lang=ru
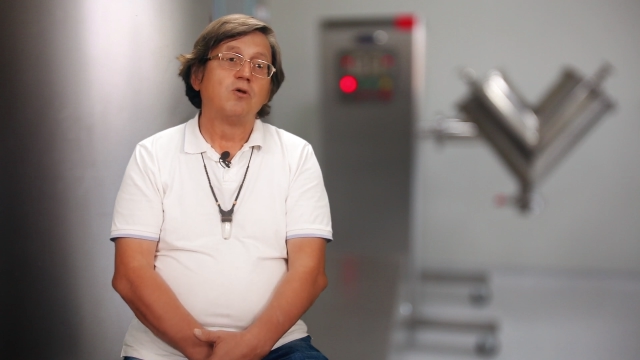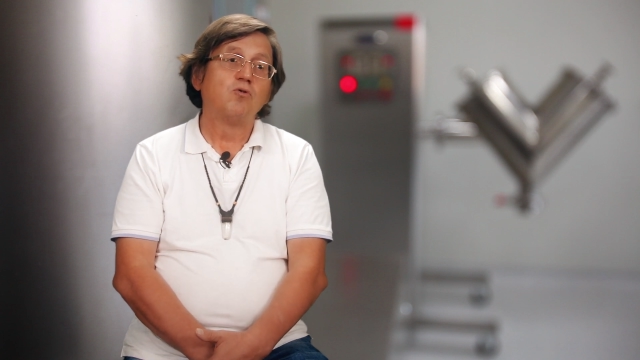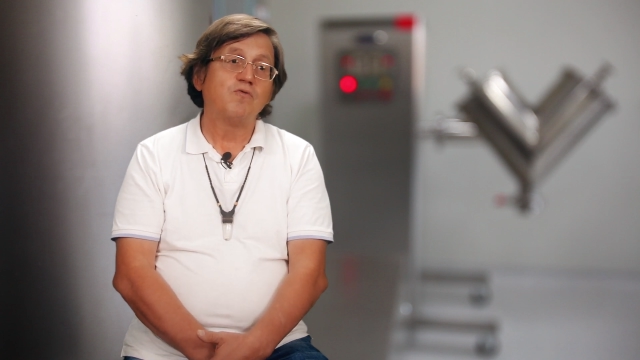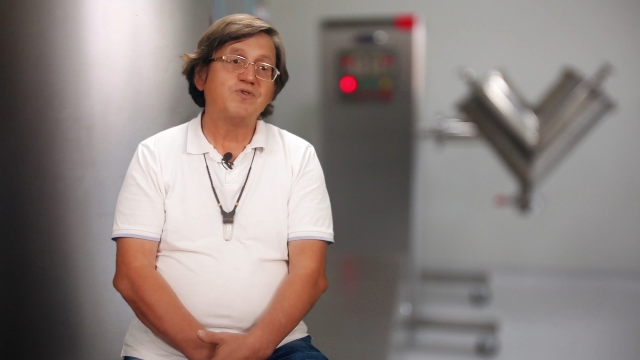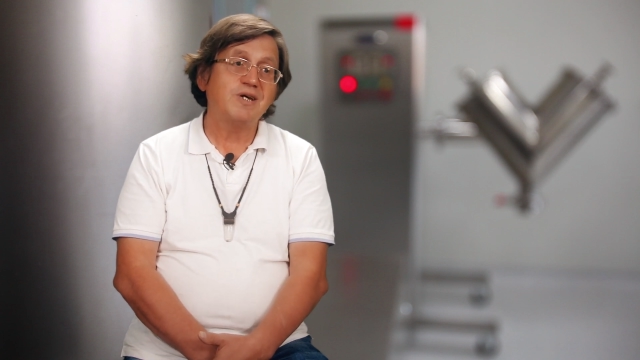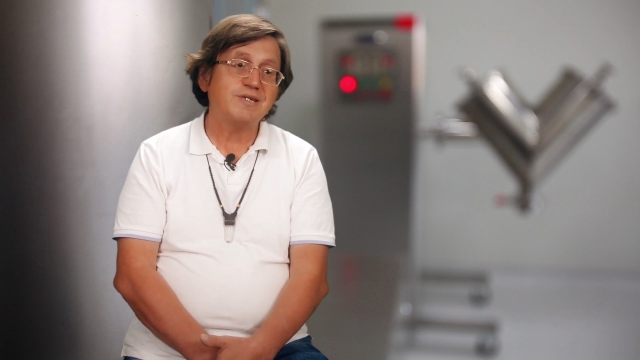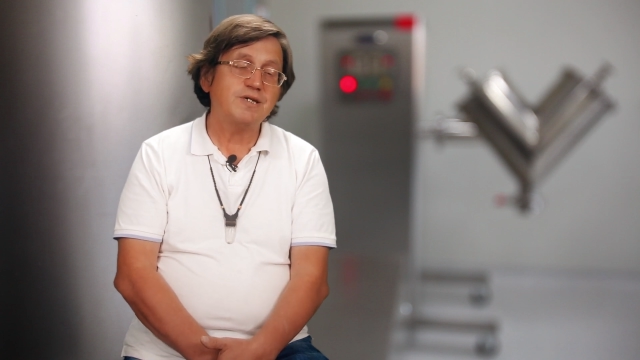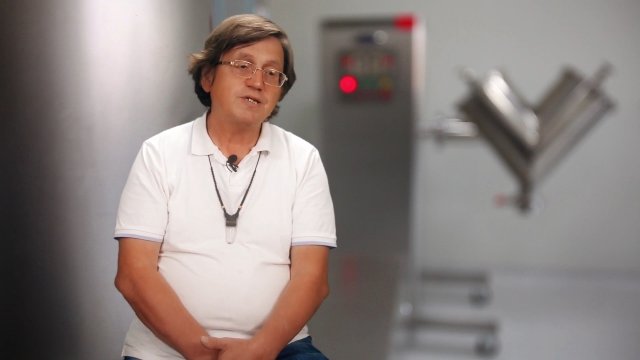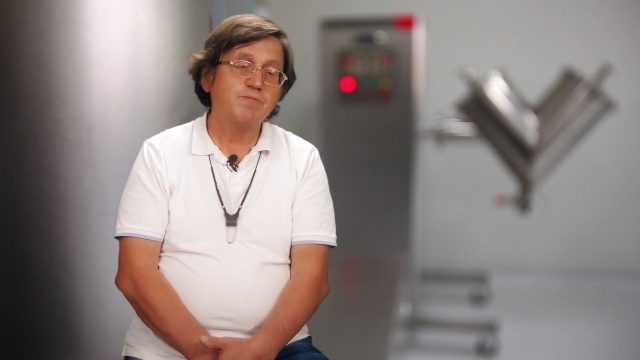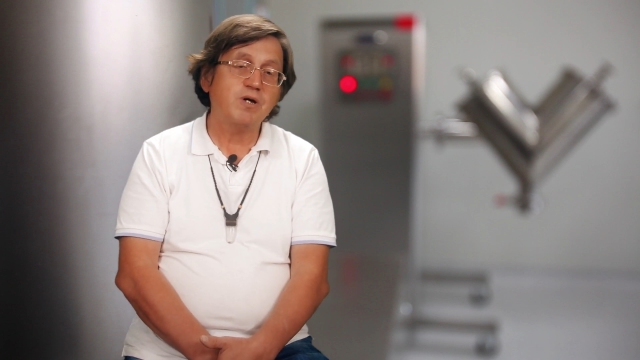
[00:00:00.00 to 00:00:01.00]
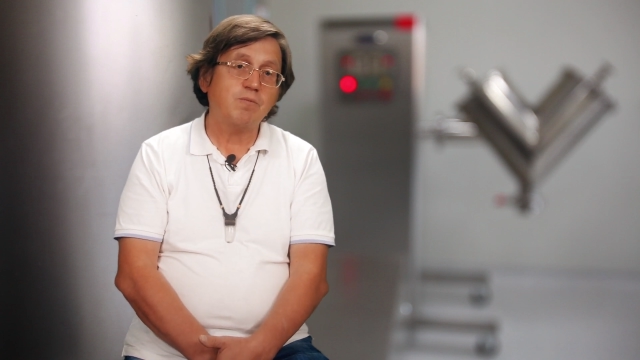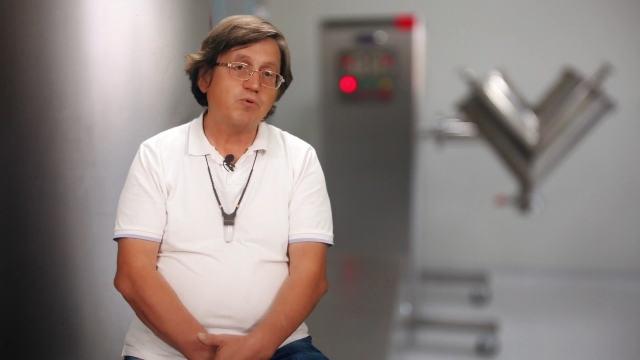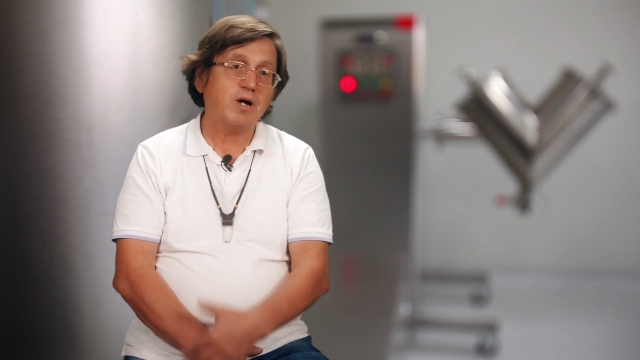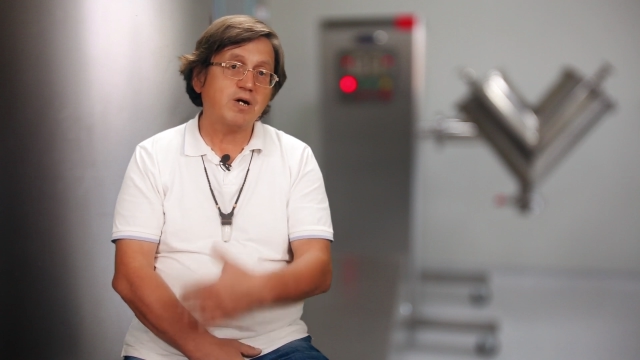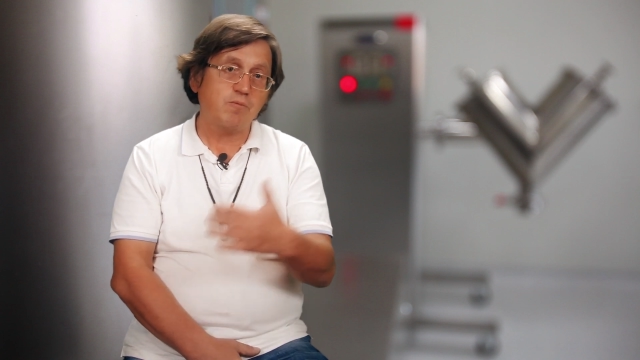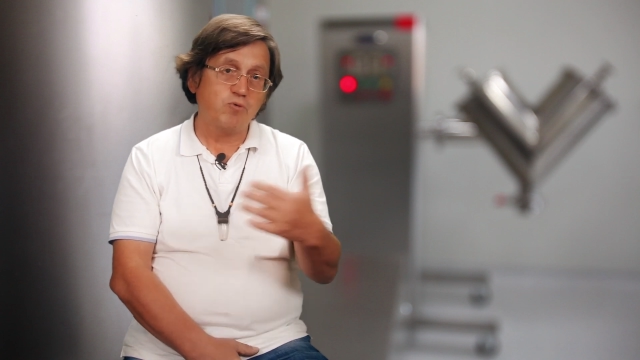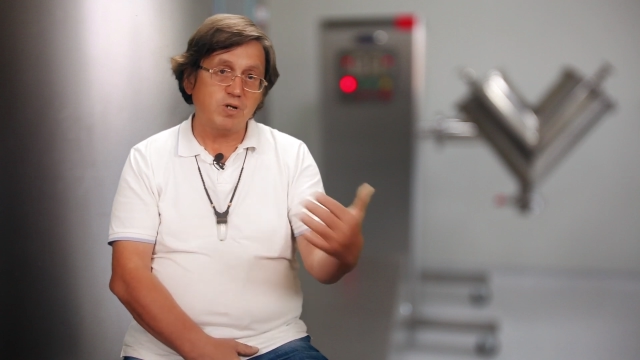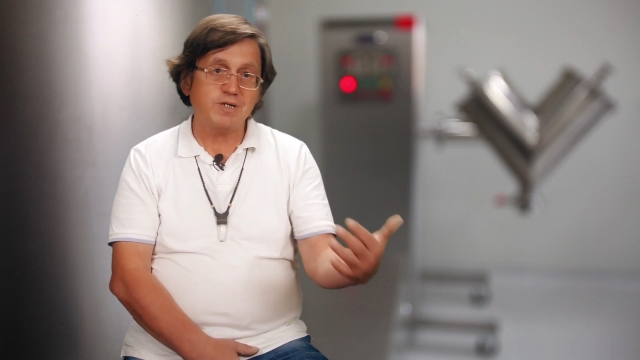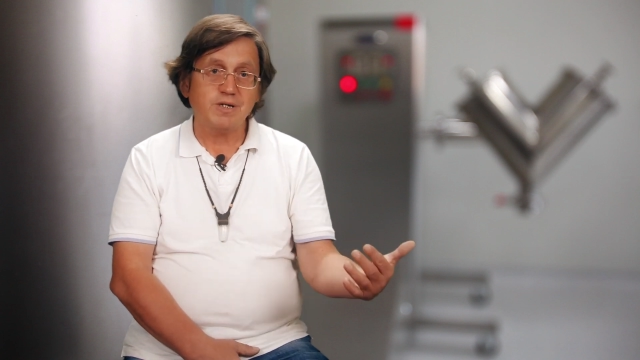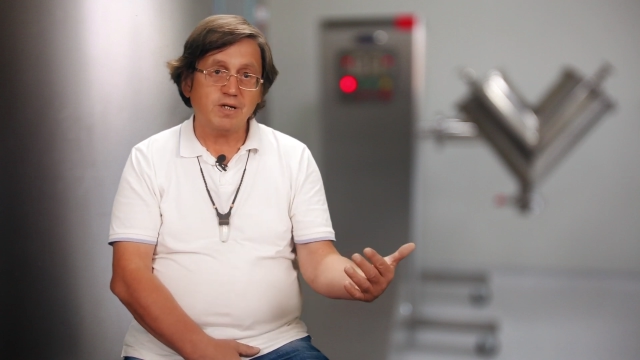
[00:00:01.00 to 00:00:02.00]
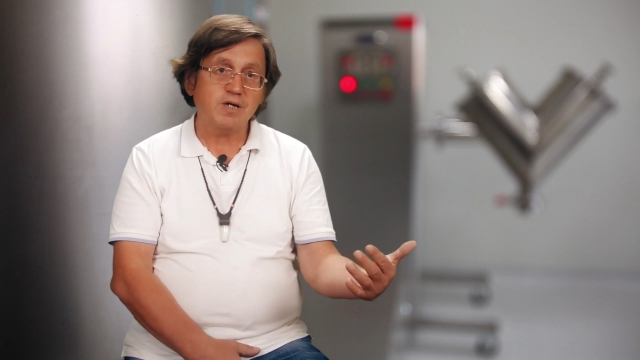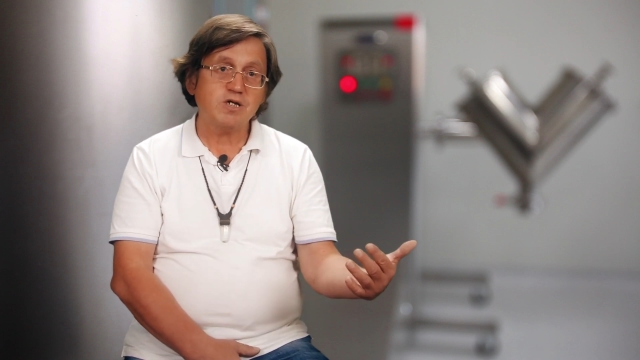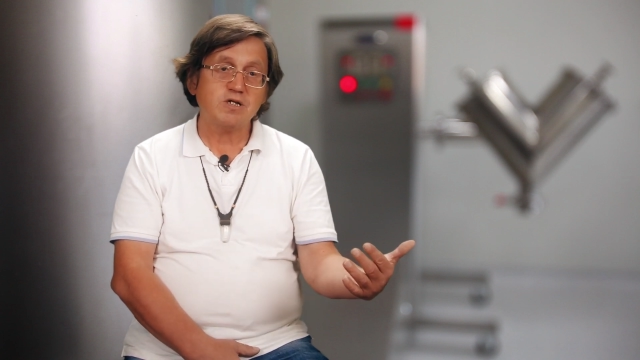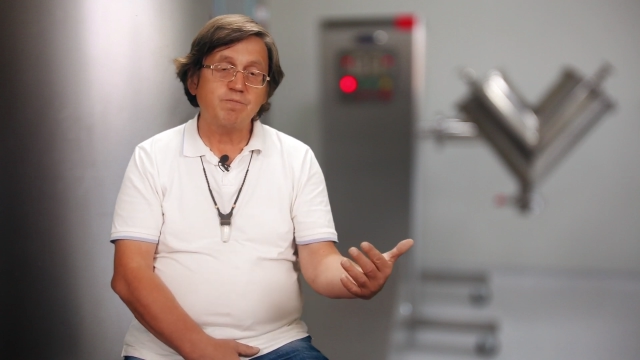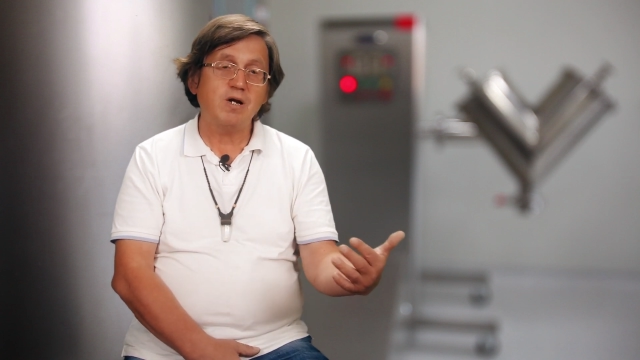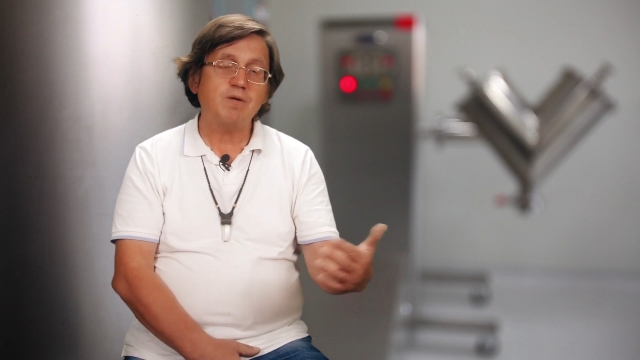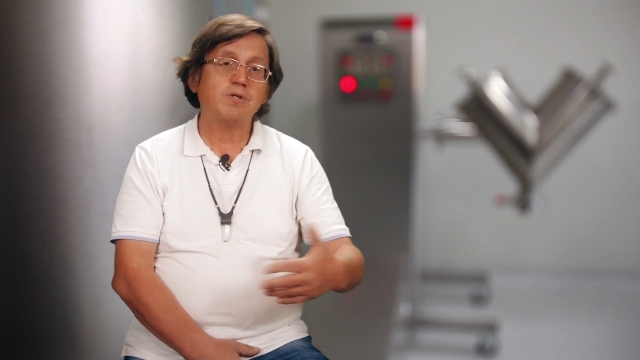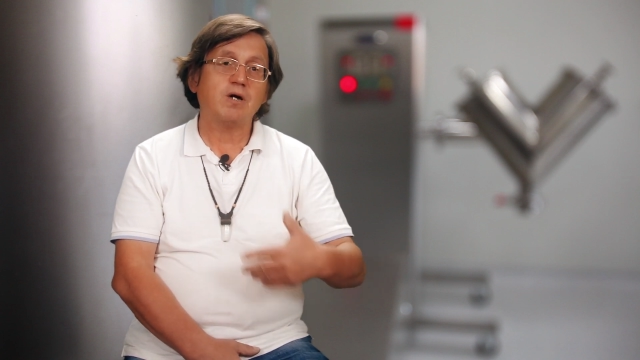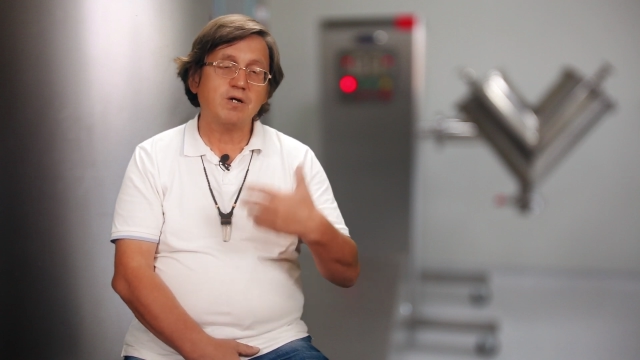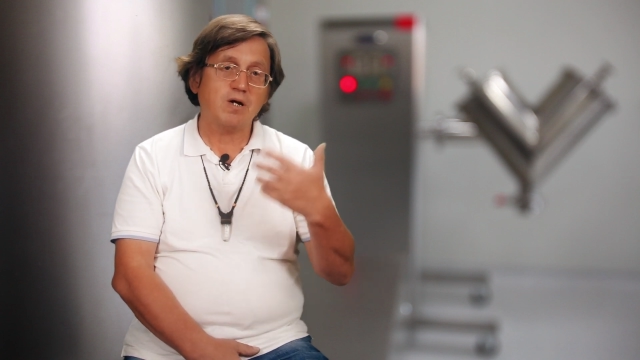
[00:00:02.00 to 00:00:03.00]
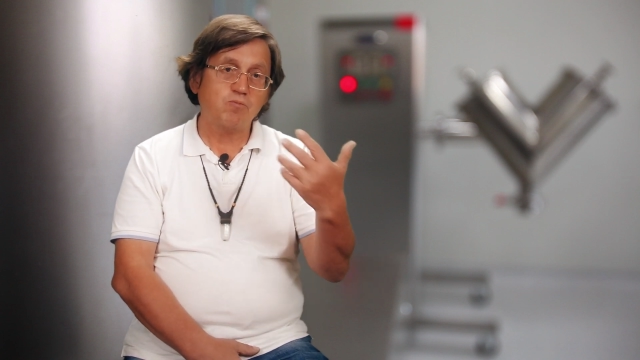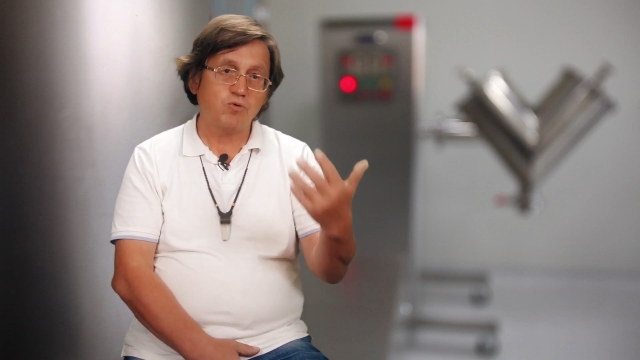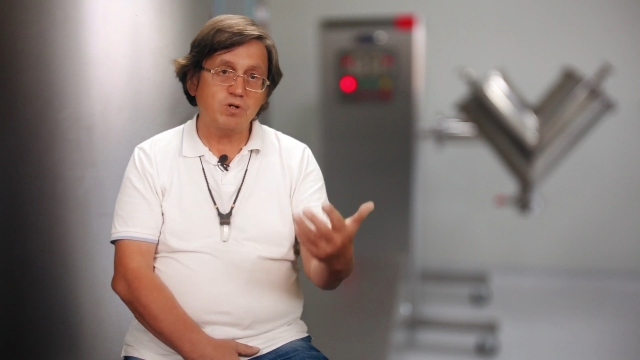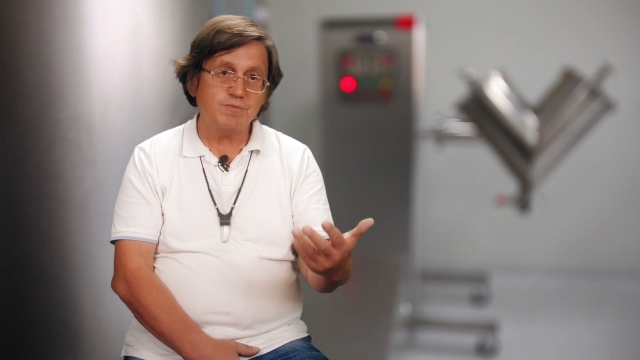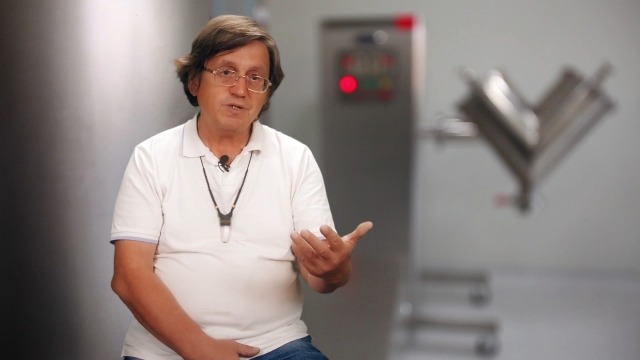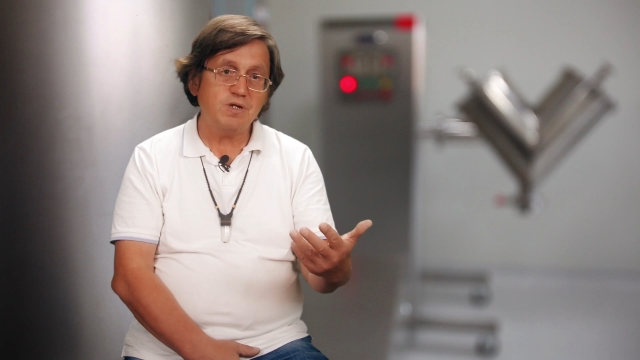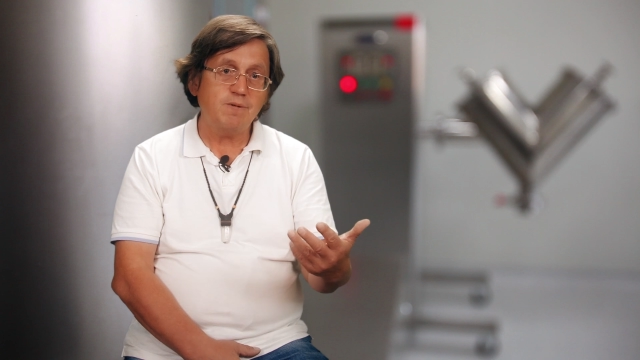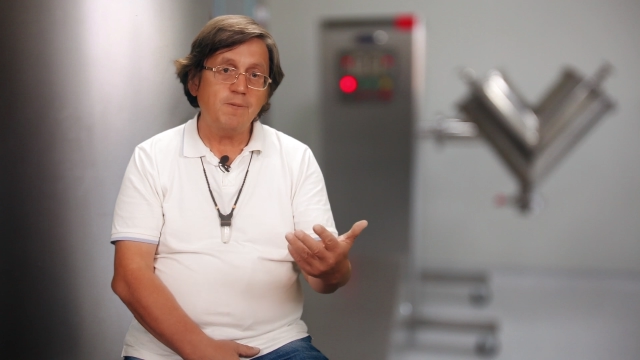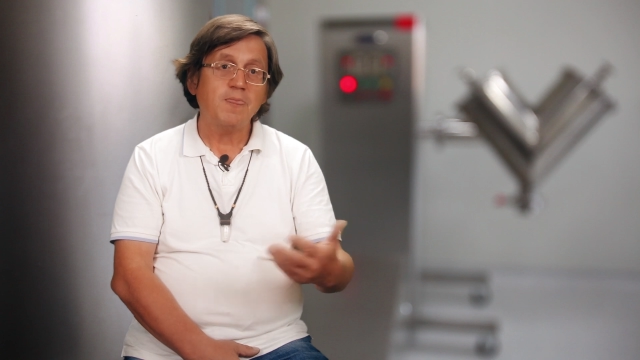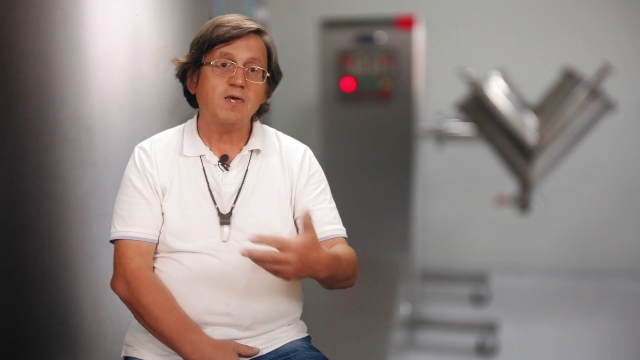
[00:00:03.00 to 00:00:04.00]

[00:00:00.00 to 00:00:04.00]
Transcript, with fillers: Но ну, в частности, мы как работали с онкологическими больными, так и работаем с ними.